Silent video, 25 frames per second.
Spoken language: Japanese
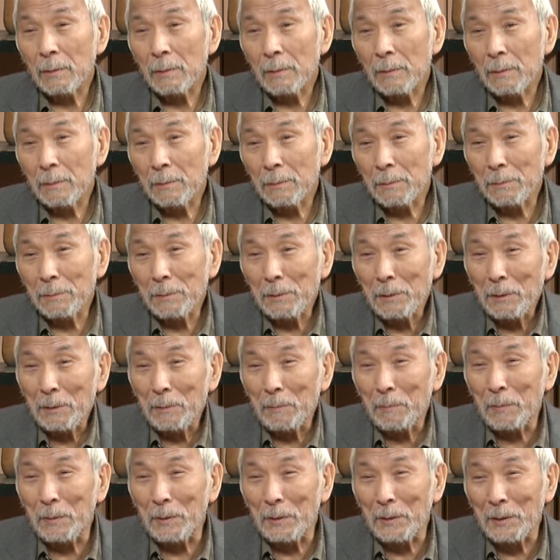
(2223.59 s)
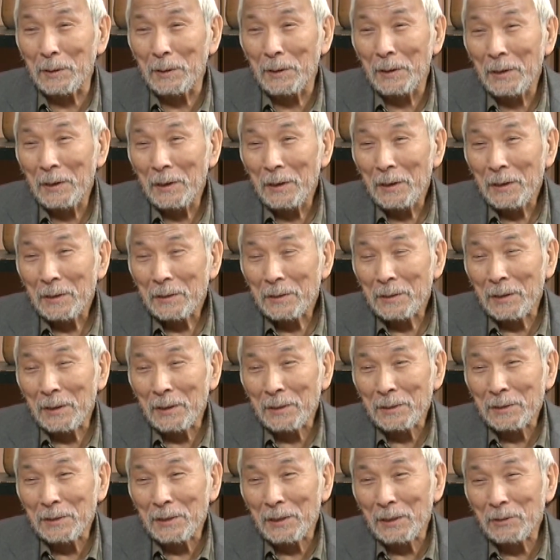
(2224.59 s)
それはやっぱりさっ
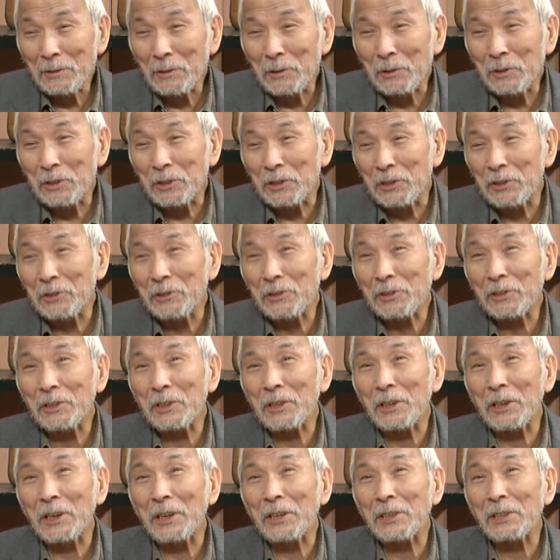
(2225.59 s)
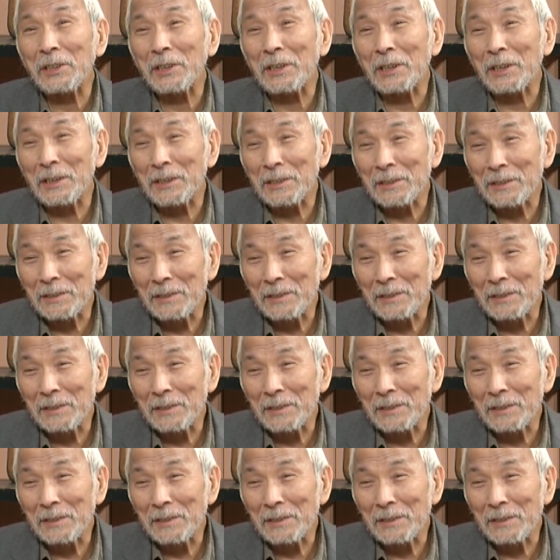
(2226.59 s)
さと死ぬしかないんじゃないです